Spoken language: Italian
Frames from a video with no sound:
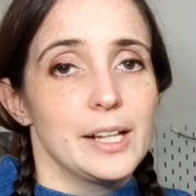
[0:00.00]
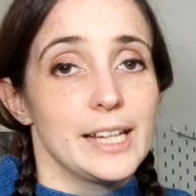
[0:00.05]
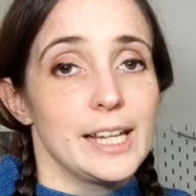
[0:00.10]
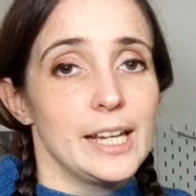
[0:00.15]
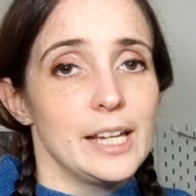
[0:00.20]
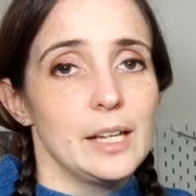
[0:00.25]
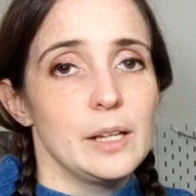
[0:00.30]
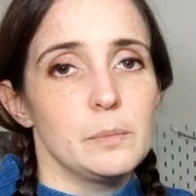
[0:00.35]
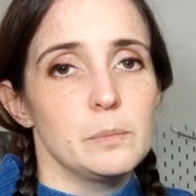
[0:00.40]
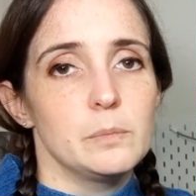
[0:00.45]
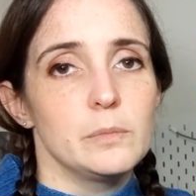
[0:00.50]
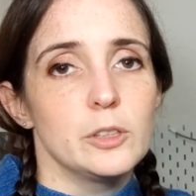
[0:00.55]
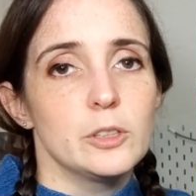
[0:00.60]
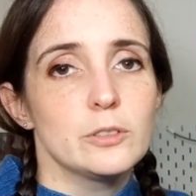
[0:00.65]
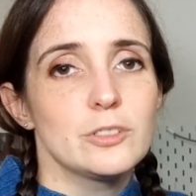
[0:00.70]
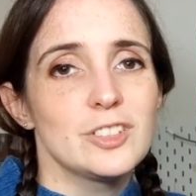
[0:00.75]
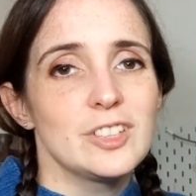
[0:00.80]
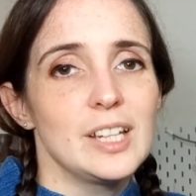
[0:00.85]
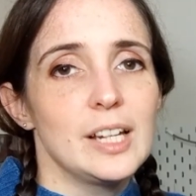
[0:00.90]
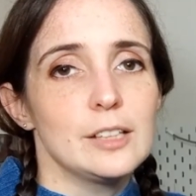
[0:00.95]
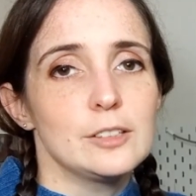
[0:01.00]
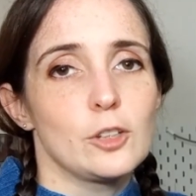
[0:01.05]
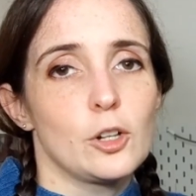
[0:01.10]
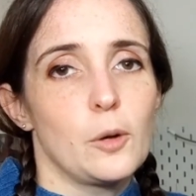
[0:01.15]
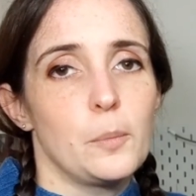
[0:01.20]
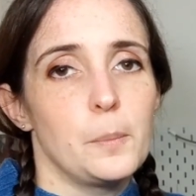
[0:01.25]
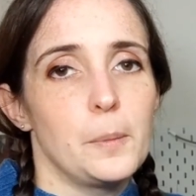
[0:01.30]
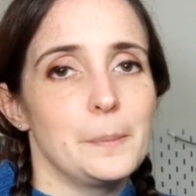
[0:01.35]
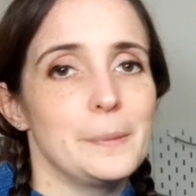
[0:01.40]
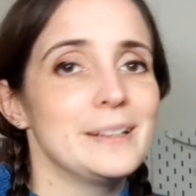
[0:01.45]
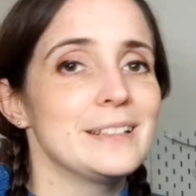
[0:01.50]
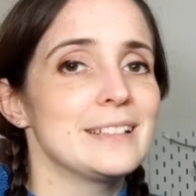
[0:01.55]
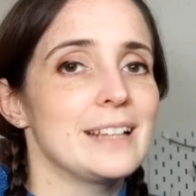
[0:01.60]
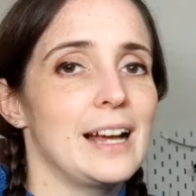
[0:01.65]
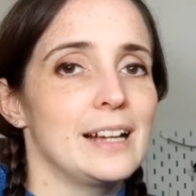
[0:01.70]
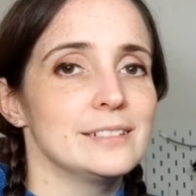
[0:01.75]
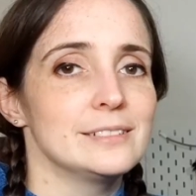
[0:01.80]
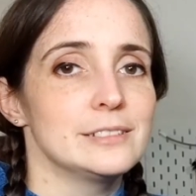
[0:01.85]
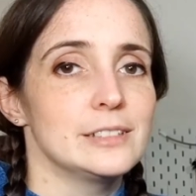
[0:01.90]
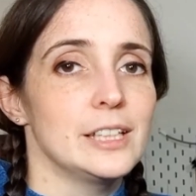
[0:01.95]
che non sia troppo
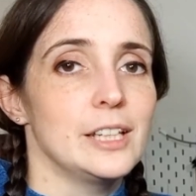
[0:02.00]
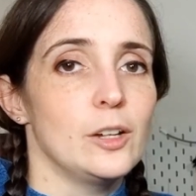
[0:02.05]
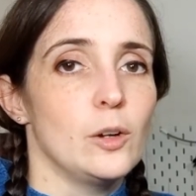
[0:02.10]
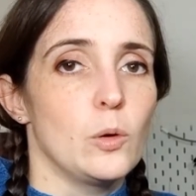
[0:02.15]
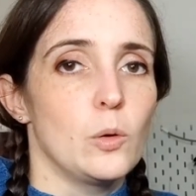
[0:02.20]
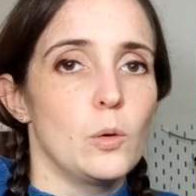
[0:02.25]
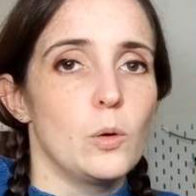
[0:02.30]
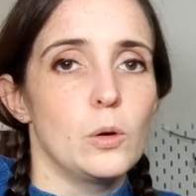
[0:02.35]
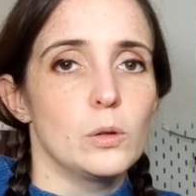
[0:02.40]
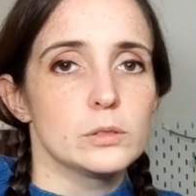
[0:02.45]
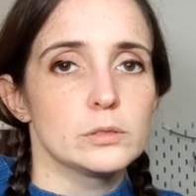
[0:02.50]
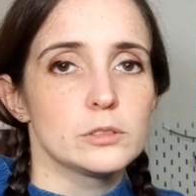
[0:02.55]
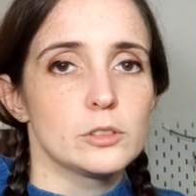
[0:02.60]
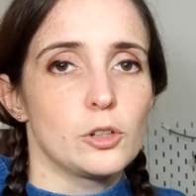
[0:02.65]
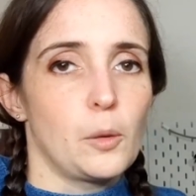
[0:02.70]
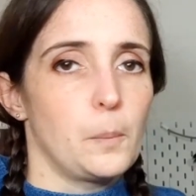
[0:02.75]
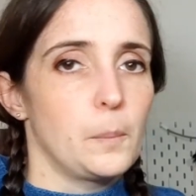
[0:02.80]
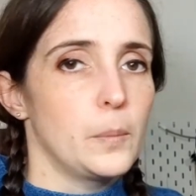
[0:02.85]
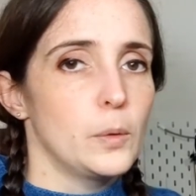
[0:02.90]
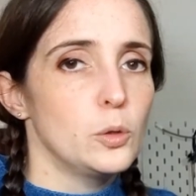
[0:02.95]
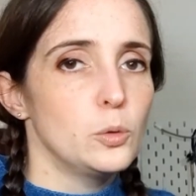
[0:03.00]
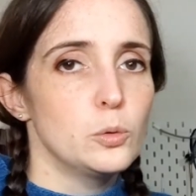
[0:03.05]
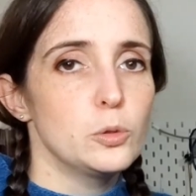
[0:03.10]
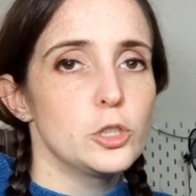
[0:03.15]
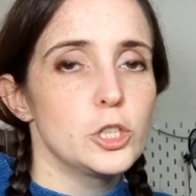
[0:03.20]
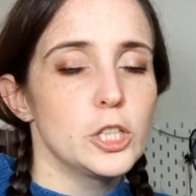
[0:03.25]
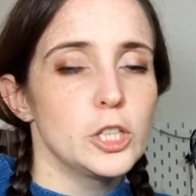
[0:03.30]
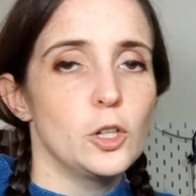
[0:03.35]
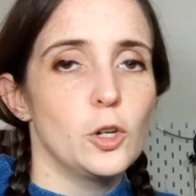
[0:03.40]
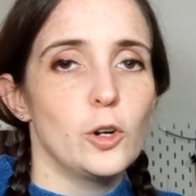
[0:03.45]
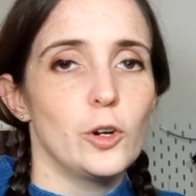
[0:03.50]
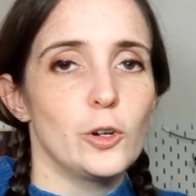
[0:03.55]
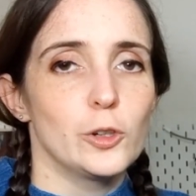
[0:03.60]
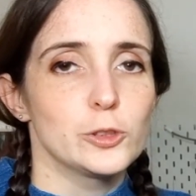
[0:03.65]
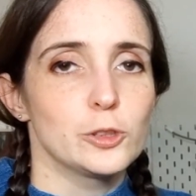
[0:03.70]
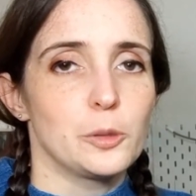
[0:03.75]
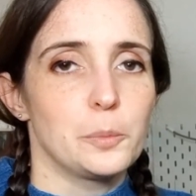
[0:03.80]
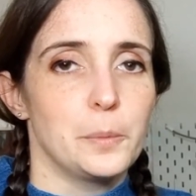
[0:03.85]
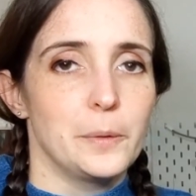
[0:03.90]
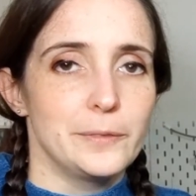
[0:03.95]
pesante o troppo lucido o
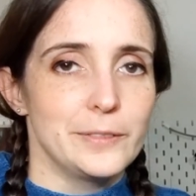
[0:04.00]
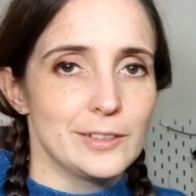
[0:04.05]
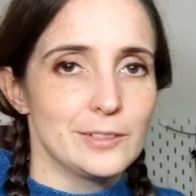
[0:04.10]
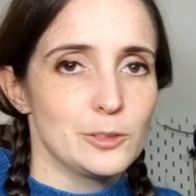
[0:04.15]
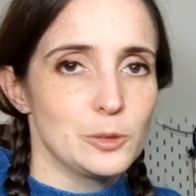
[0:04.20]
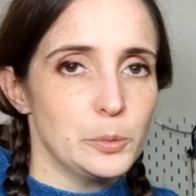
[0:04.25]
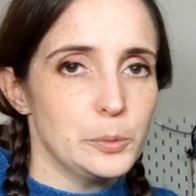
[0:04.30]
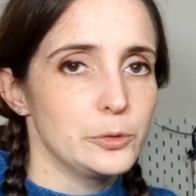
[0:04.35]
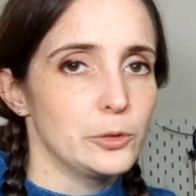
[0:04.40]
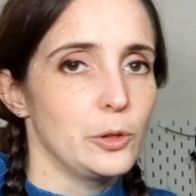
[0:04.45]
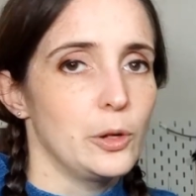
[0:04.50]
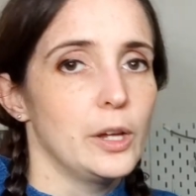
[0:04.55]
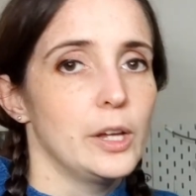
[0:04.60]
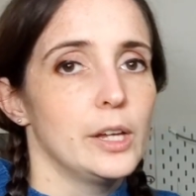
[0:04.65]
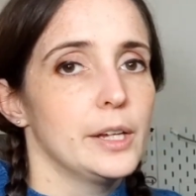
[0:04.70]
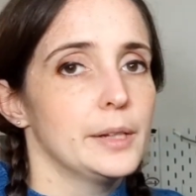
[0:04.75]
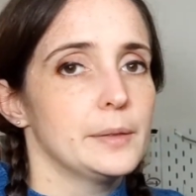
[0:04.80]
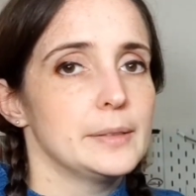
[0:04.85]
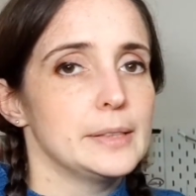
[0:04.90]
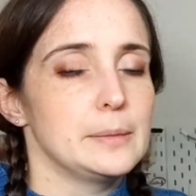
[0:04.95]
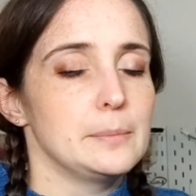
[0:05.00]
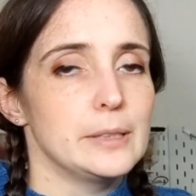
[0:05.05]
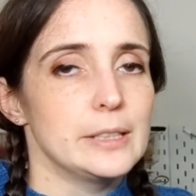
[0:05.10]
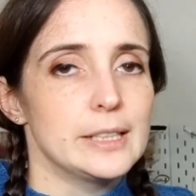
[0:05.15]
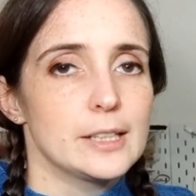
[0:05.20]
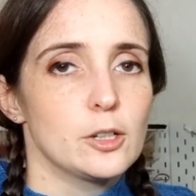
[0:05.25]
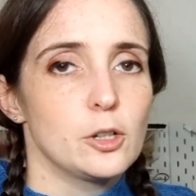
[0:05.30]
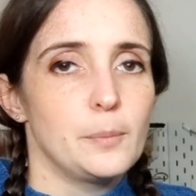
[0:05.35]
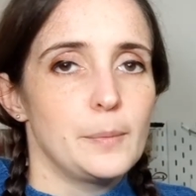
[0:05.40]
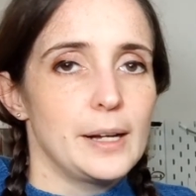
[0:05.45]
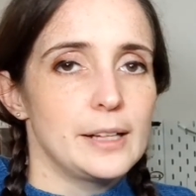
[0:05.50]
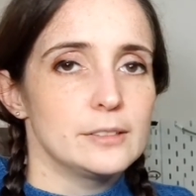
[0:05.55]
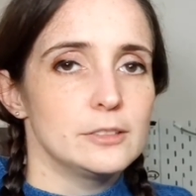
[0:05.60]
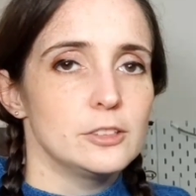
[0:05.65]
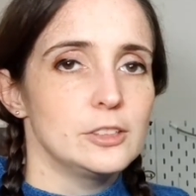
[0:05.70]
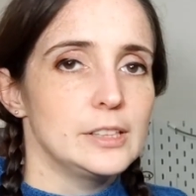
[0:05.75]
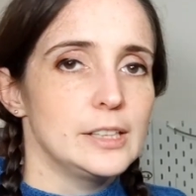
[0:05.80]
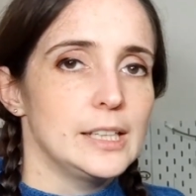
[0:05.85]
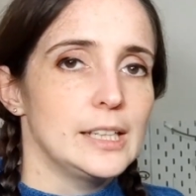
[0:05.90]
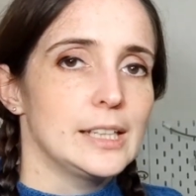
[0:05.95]
troppo vistoso quindi mi raccomando
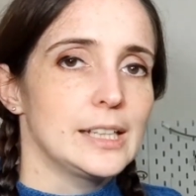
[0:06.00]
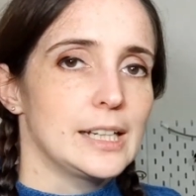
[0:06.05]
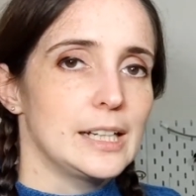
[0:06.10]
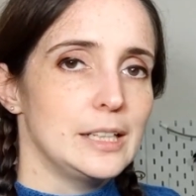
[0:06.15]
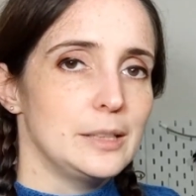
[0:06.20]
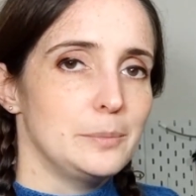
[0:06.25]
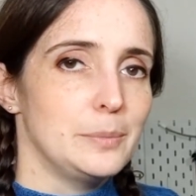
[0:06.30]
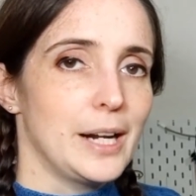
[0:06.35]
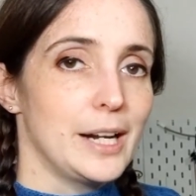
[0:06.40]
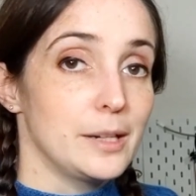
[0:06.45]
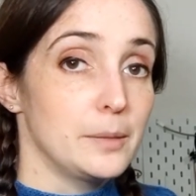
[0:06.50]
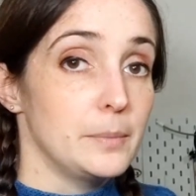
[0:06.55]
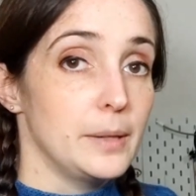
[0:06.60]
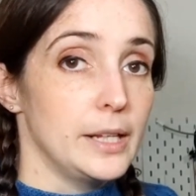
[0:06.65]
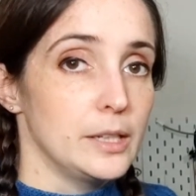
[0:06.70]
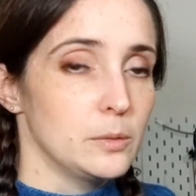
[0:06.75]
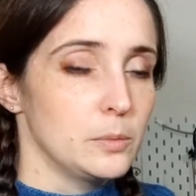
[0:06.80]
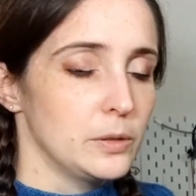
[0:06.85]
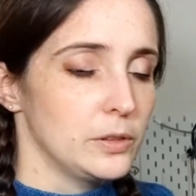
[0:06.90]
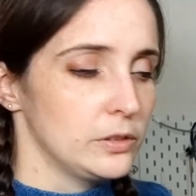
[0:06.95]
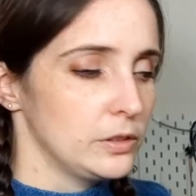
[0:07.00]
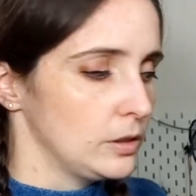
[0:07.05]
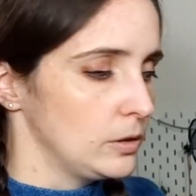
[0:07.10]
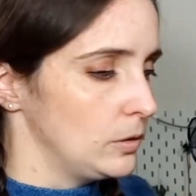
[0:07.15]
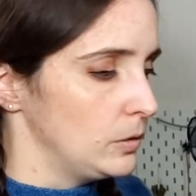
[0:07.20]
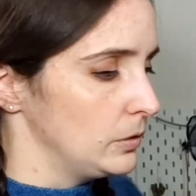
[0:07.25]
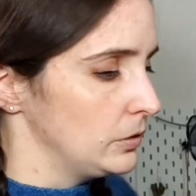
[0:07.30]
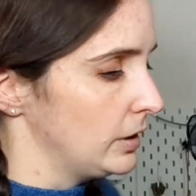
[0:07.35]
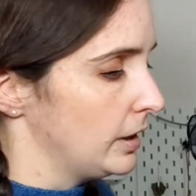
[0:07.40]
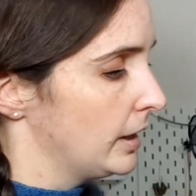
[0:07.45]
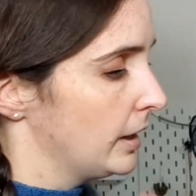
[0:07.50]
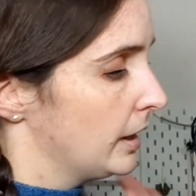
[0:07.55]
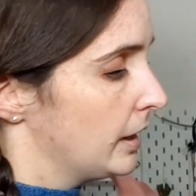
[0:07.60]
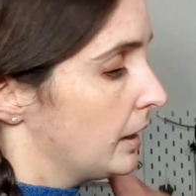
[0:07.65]
cercando di calibrare bene queste cose.